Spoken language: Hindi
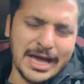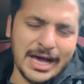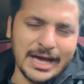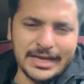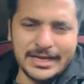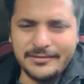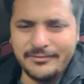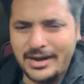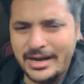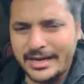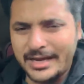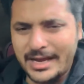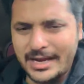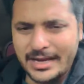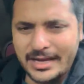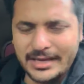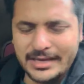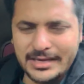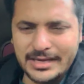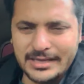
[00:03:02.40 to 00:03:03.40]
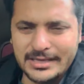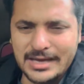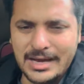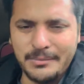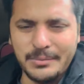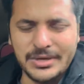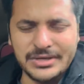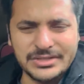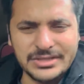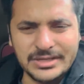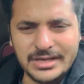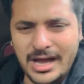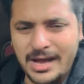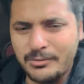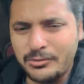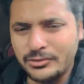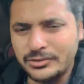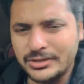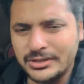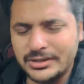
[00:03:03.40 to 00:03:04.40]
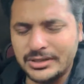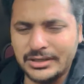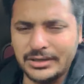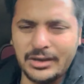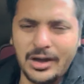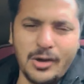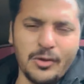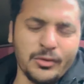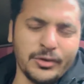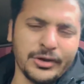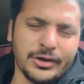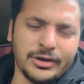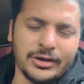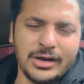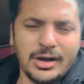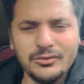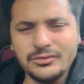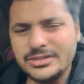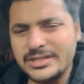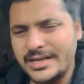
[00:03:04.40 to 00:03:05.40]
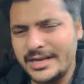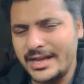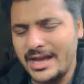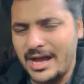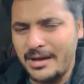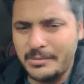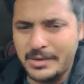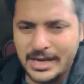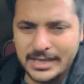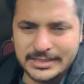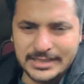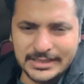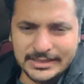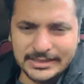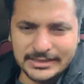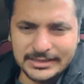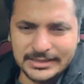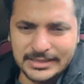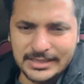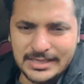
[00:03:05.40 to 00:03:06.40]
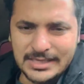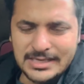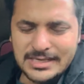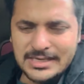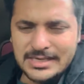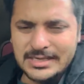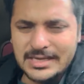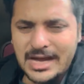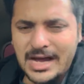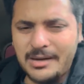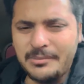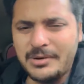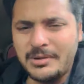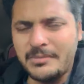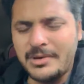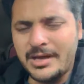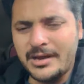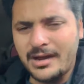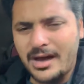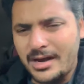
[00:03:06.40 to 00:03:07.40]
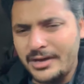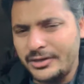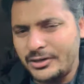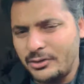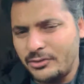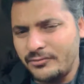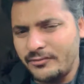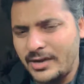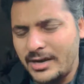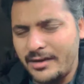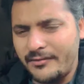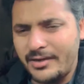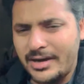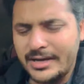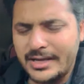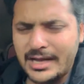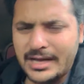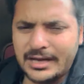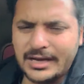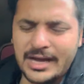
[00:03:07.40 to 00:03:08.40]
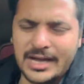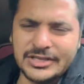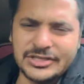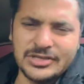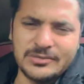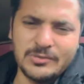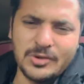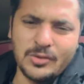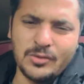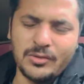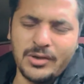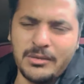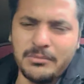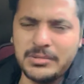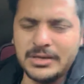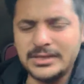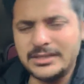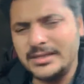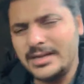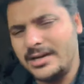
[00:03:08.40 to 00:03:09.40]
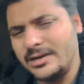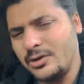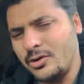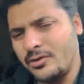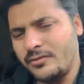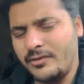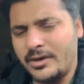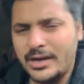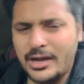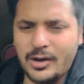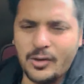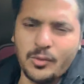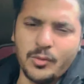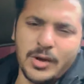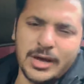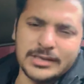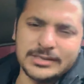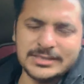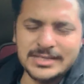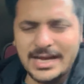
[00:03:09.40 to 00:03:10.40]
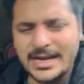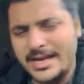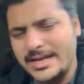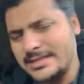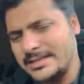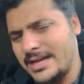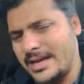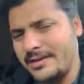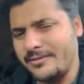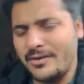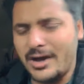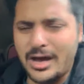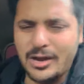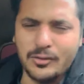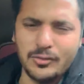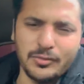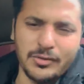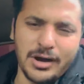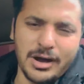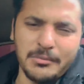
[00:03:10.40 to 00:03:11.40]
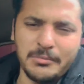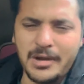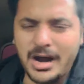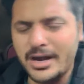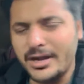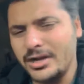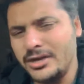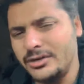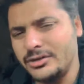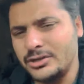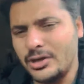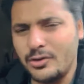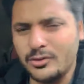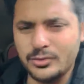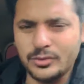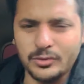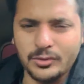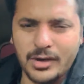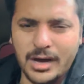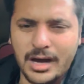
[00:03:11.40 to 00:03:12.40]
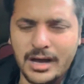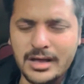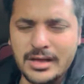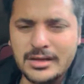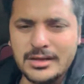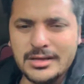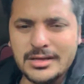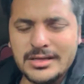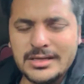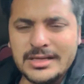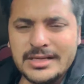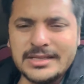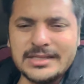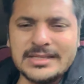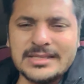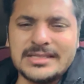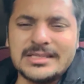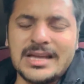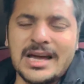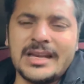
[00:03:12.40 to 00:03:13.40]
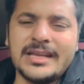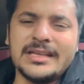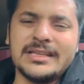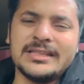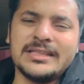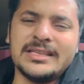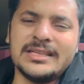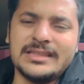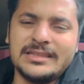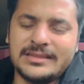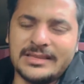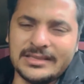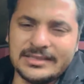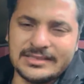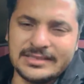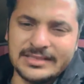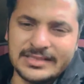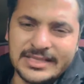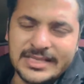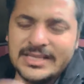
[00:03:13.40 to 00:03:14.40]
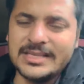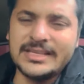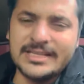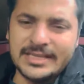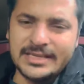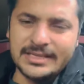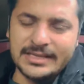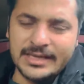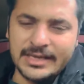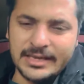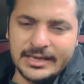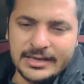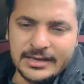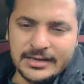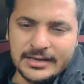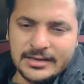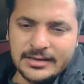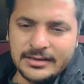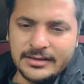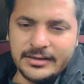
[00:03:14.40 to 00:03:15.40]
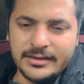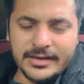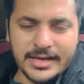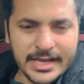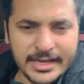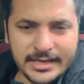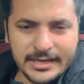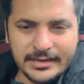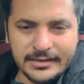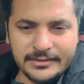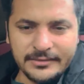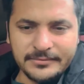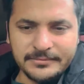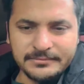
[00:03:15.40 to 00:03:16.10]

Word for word: आखिरी वाक्य नहीं है यहाँ पर सैलाब होते थे गांव के गांव ज़ेरे आब आ जाते थे यहाँ पर मेहरान टाउन वाला वाक़ कराची में हुआ बल्दिया टाउन वाला हुआ सन साहिवाल हुआ मॉडल टाउन हुआ इंसानियत की तजलील की गई लेकिन